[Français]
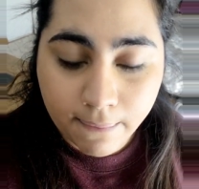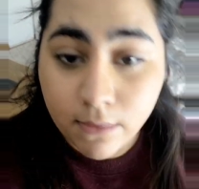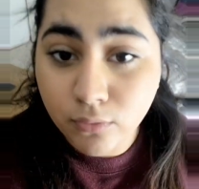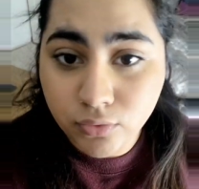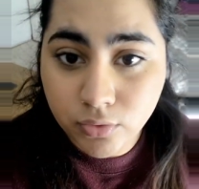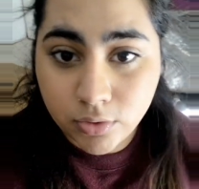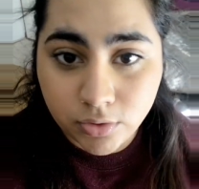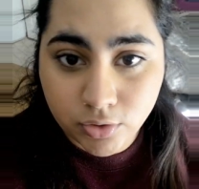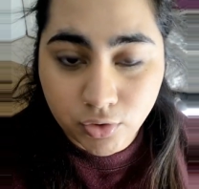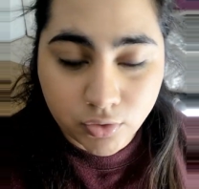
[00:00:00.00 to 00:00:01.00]
Donc,
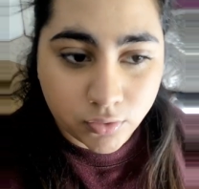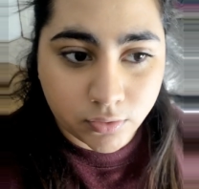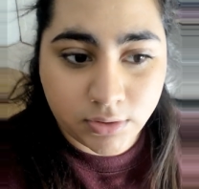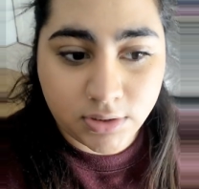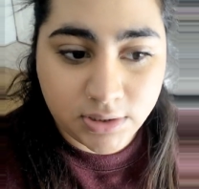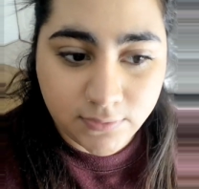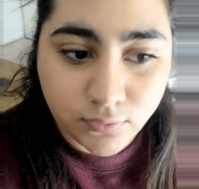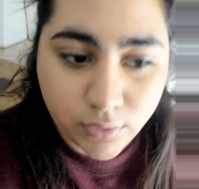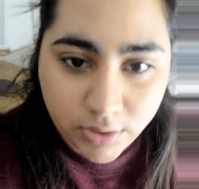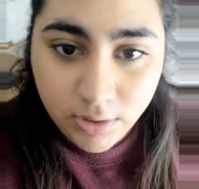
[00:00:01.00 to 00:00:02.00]
euh, je ne
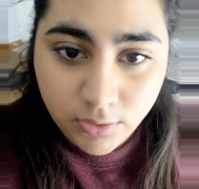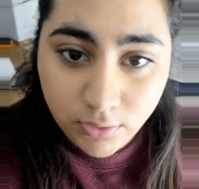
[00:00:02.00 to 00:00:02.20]
divulgue...